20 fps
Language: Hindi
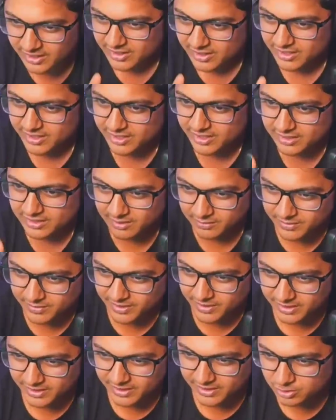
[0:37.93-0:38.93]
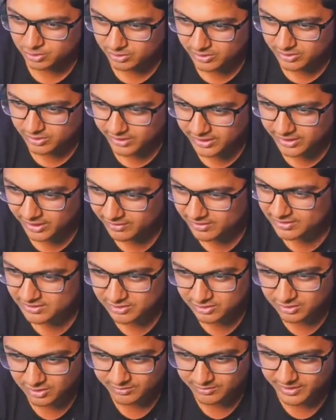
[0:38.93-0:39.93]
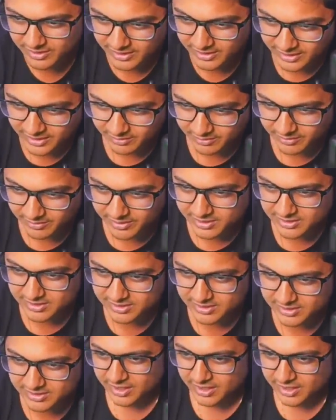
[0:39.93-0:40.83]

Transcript: एक अपने जोकर की हवेली जी को हमने लिंक भेजा है